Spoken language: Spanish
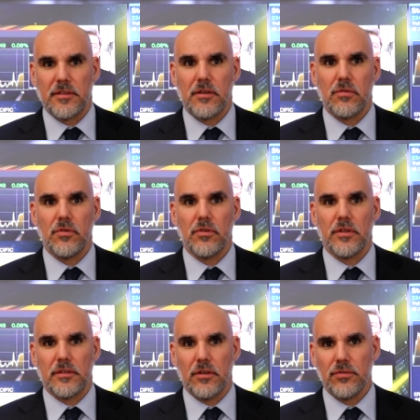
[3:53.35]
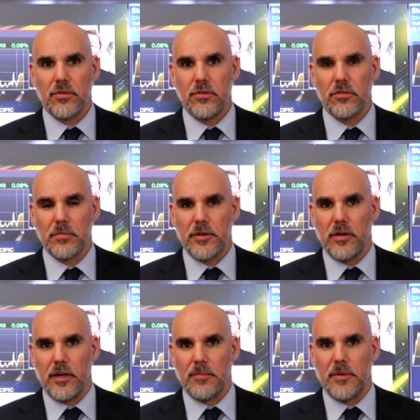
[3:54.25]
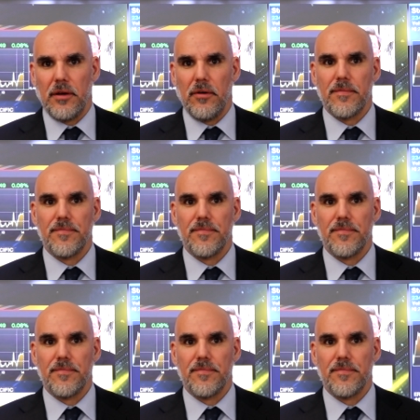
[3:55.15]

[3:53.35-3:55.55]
de junio de Estados Unidos mayor al esperado.